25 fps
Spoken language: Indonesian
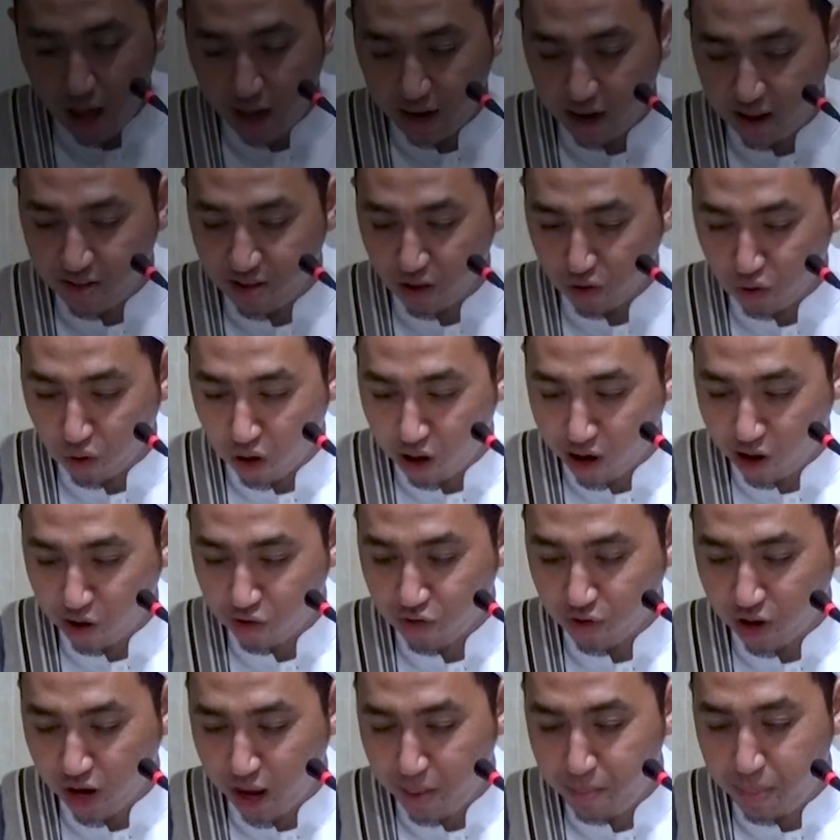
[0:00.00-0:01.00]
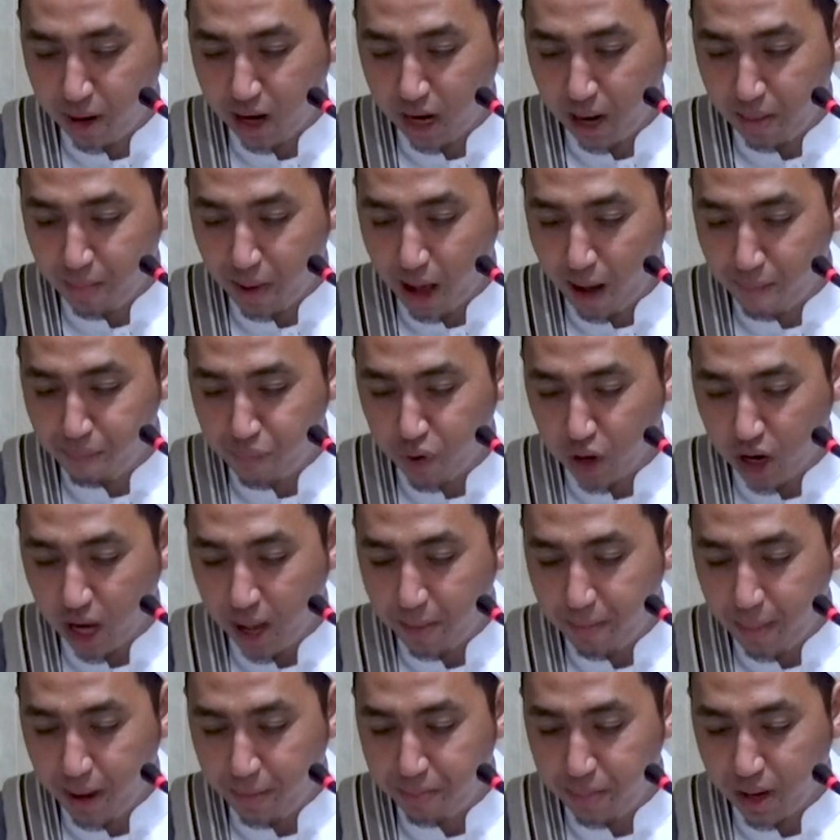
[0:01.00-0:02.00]
ada satu orang soleh bernama
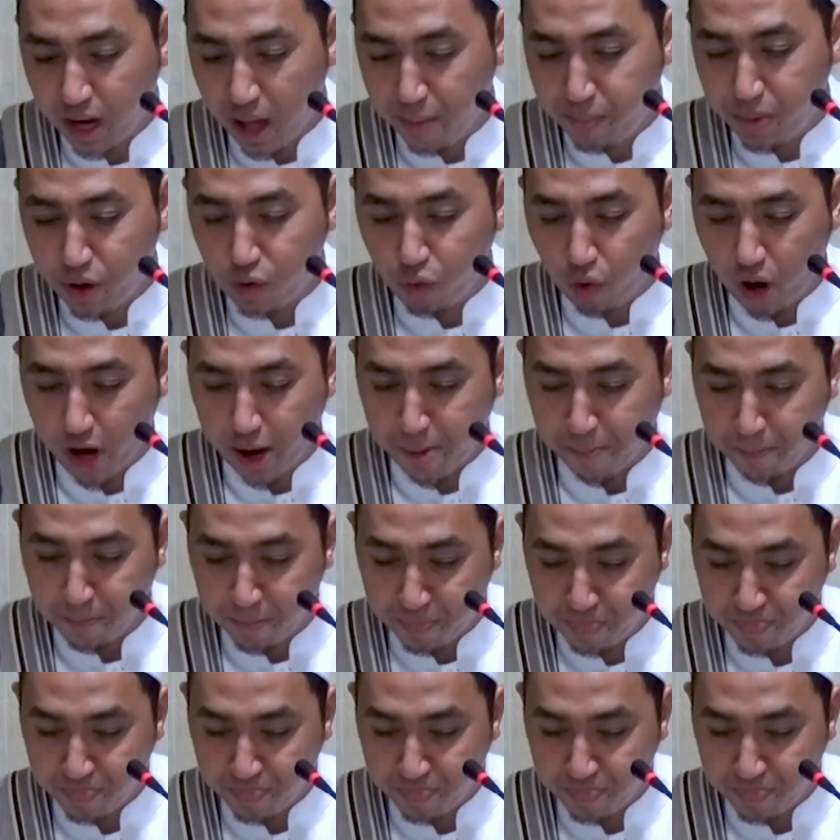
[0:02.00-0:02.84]
Abdurrahman bin Abi Nuaim